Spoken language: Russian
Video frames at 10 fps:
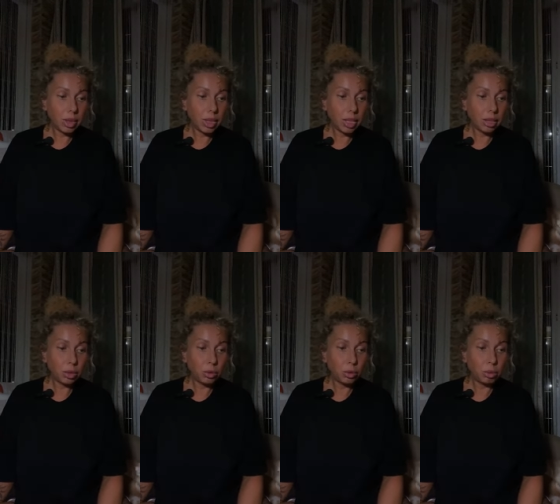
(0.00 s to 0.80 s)
я на
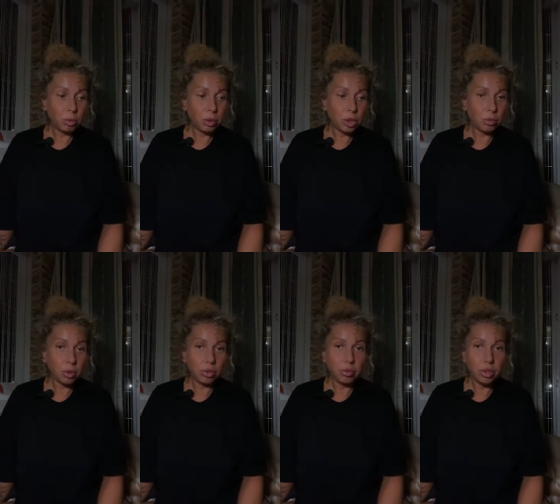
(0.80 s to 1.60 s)
ютубе
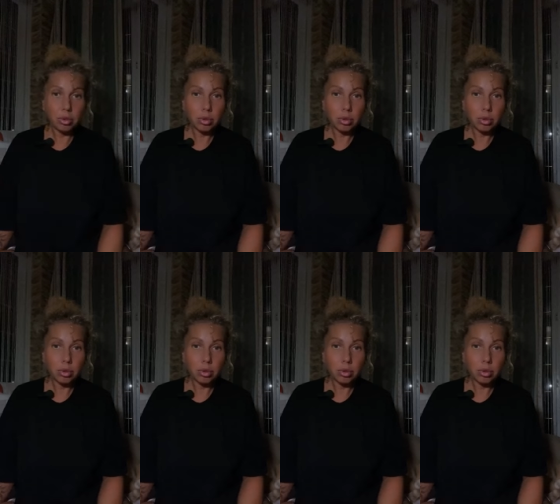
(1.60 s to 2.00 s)
почему-то вису.